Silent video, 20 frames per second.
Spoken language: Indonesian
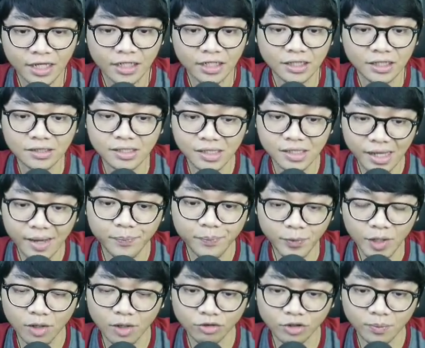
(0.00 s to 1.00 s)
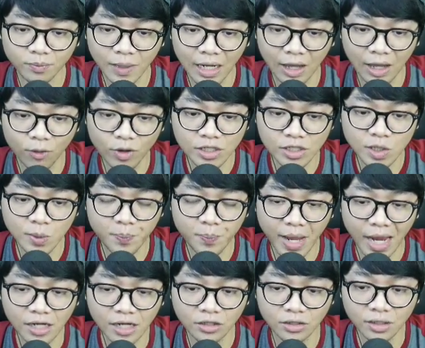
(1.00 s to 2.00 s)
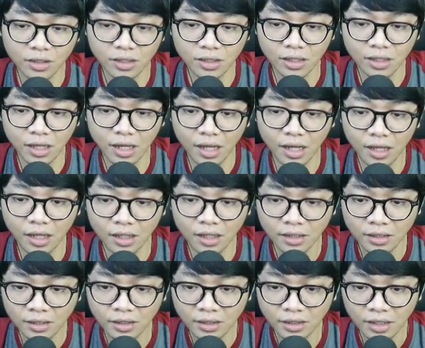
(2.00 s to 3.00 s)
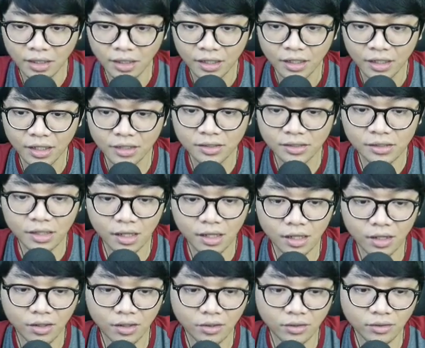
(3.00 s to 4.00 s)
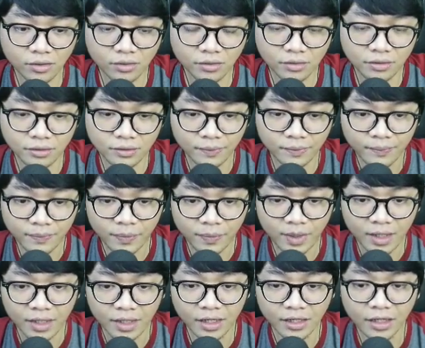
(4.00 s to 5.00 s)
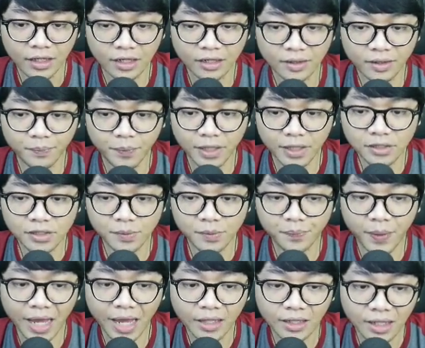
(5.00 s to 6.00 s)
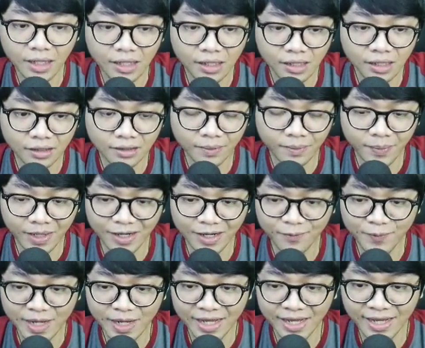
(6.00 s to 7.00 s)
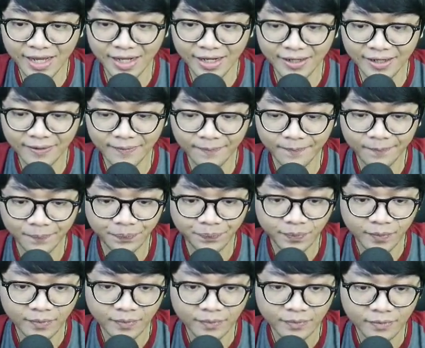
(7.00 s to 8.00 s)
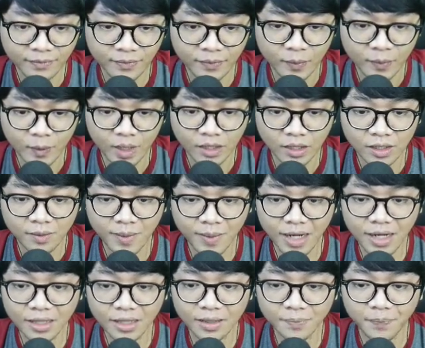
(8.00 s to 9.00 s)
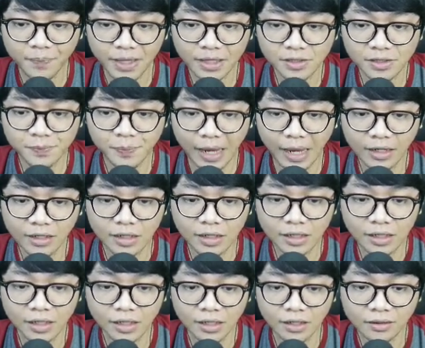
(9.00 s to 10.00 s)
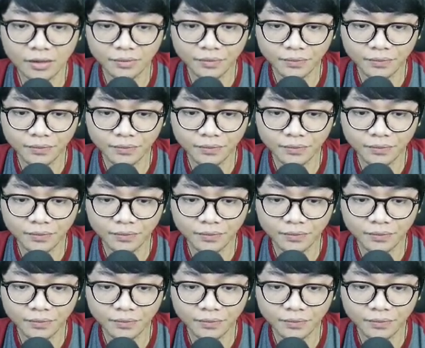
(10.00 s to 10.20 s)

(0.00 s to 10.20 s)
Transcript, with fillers: kita siap ya untuk melawan spider ya let's go kita ke tempat spider teman-teman Gimana mana tempat spider